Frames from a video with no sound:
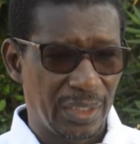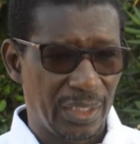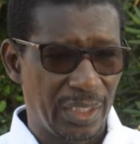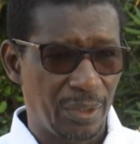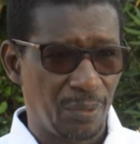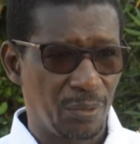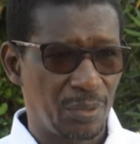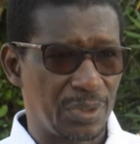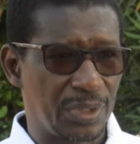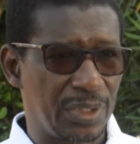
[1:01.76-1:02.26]

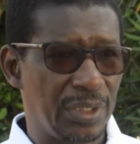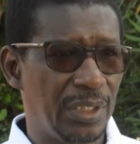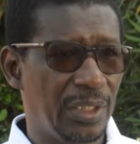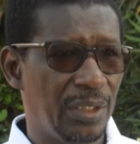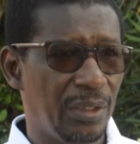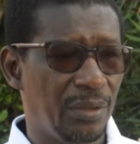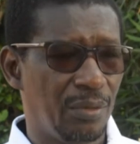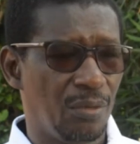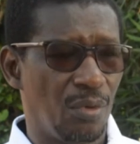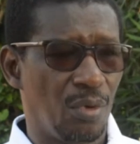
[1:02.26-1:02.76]
et
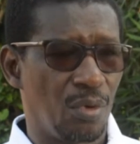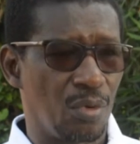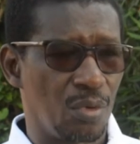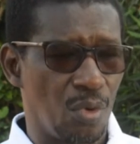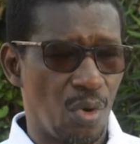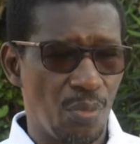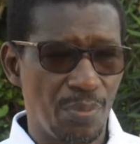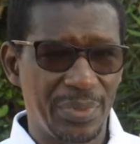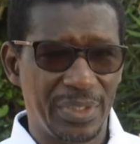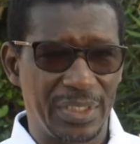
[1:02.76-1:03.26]
aussi aux
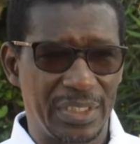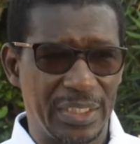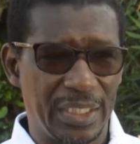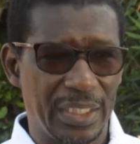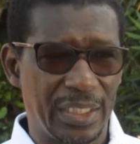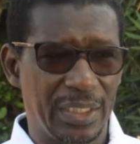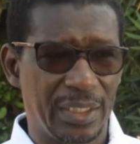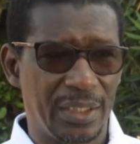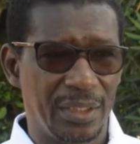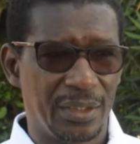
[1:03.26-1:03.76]

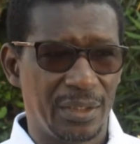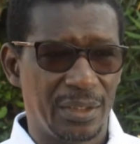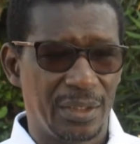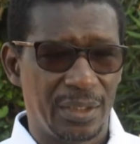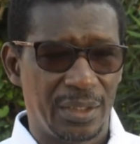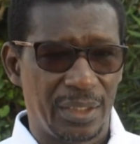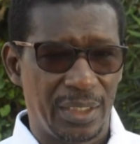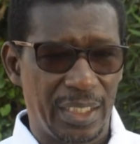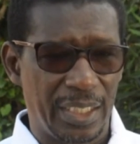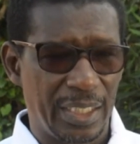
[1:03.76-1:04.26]
comités
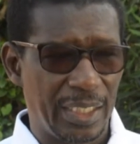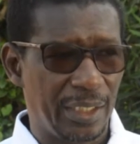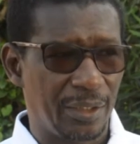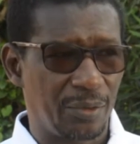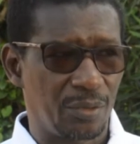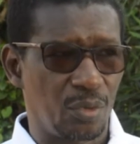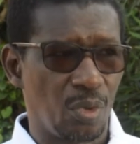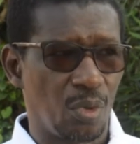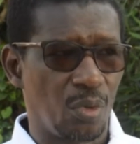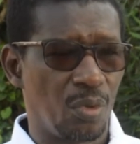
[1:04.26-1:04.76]

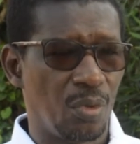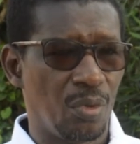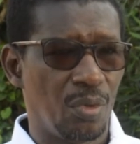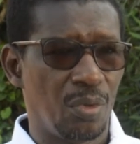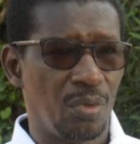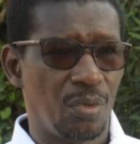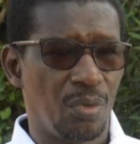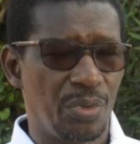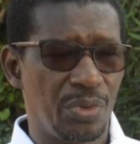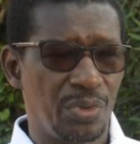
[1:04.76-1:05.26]

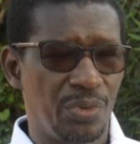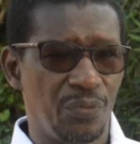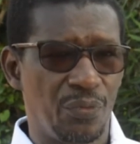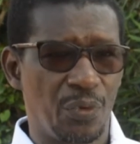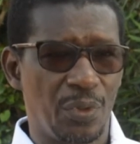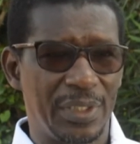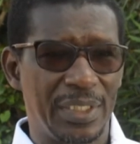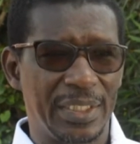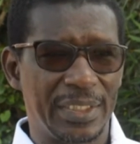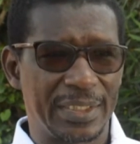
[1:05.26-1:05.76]
électoraux au
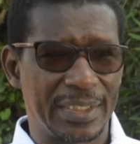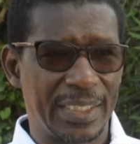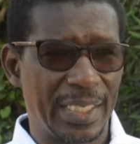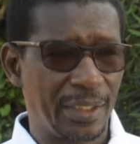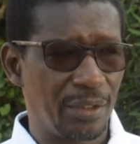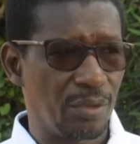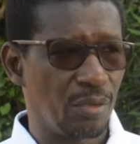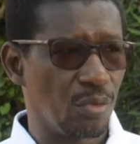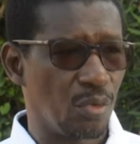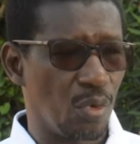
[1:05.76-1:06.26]
niveau des
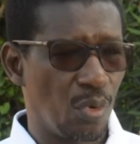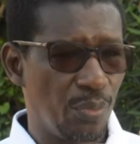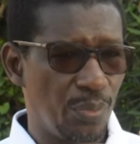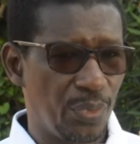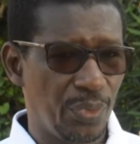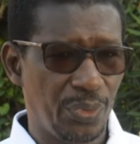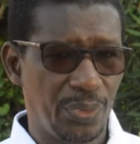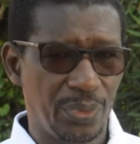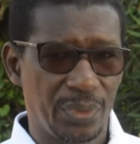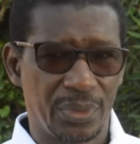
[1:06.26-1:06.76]
cinq
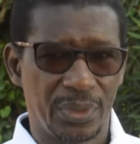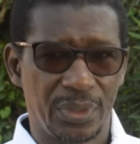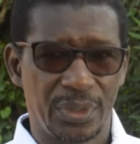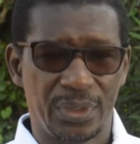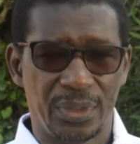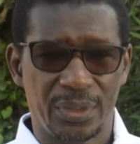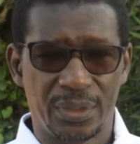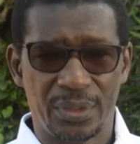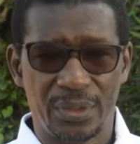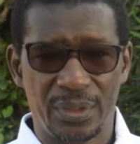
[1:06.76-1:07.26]
communes
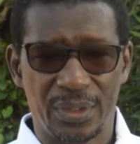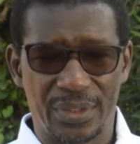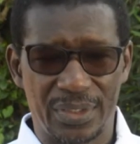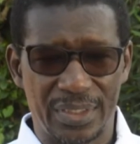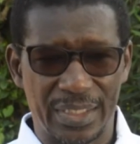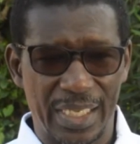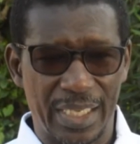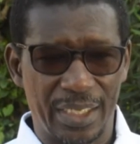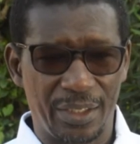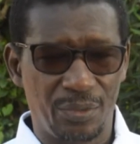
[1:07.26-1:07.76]
de
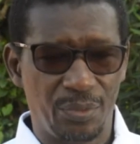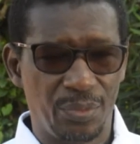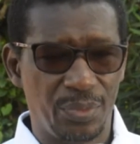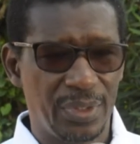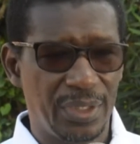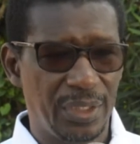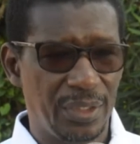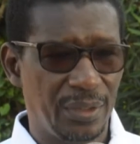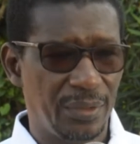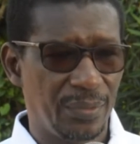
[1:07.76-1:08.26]

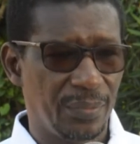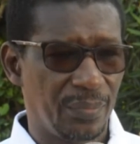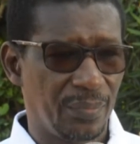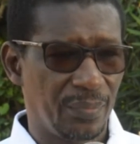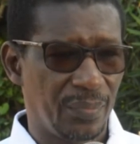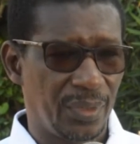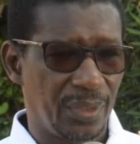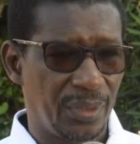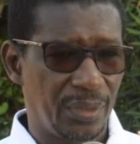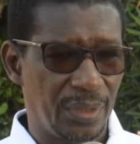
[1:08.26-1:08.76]
Saint-Louis,
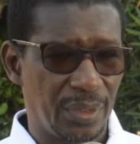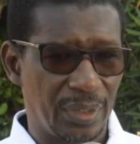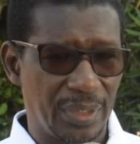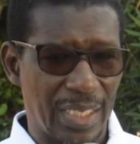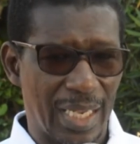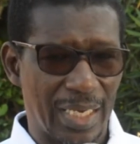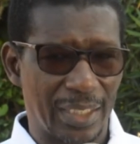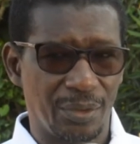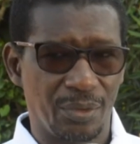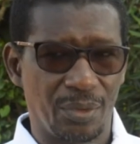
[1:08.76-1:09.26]
de
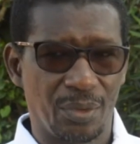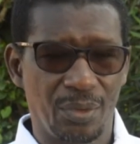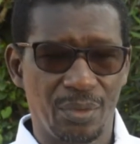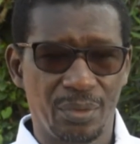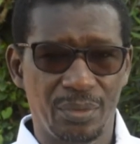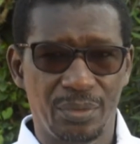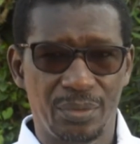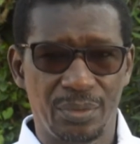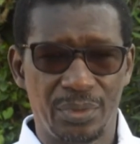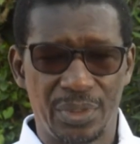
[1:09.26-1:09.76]

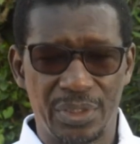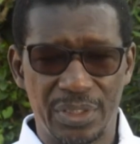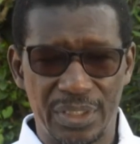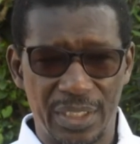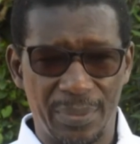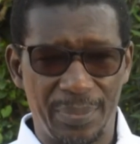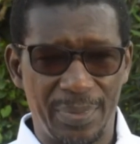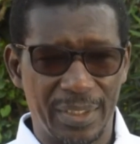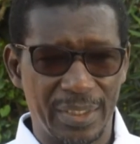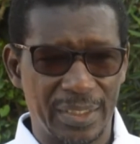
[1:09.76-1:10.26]
Gandon, de
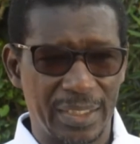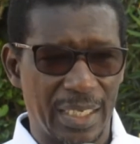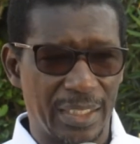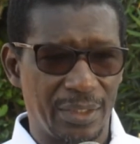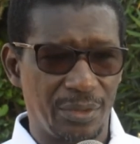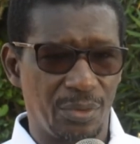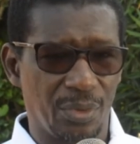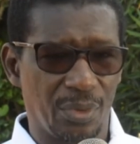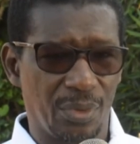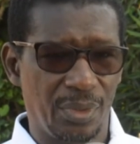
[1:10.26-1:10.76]
Nyebenganyol,
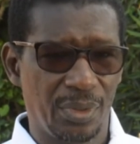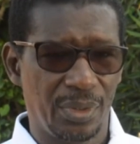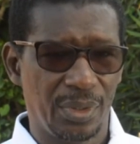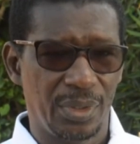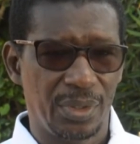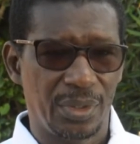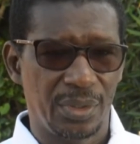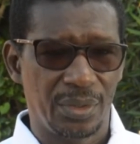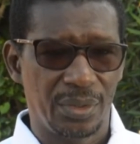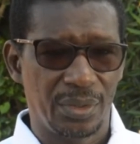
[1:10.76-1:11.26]
Gagnol,
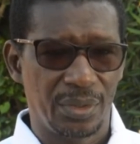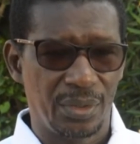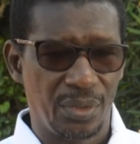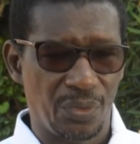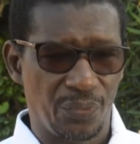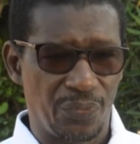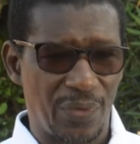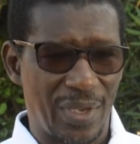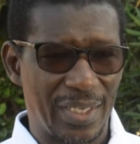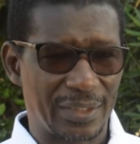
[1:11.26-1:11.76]

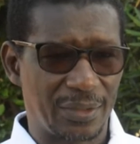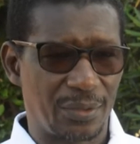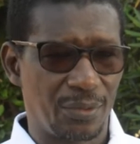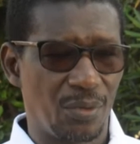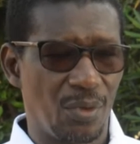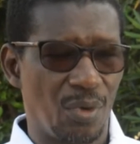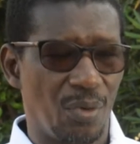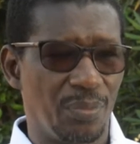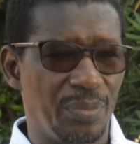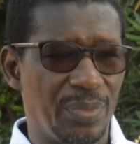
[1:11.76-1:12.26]
de
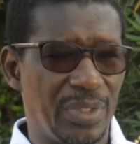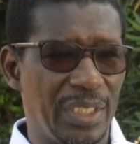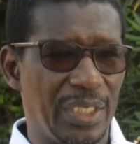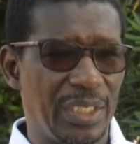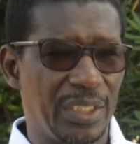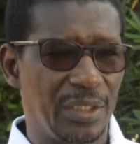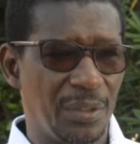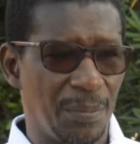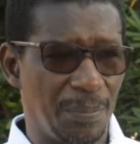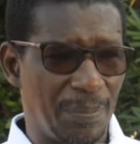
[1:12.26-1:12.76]
Fasngom
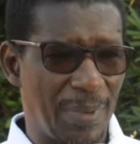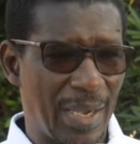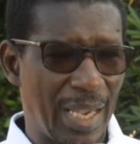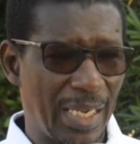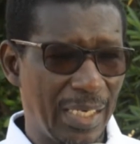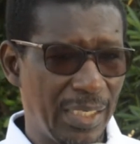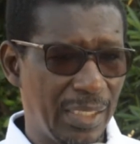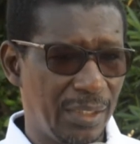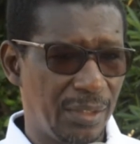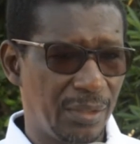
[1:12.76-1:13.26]
et de
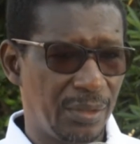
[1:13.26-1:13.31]
Pal,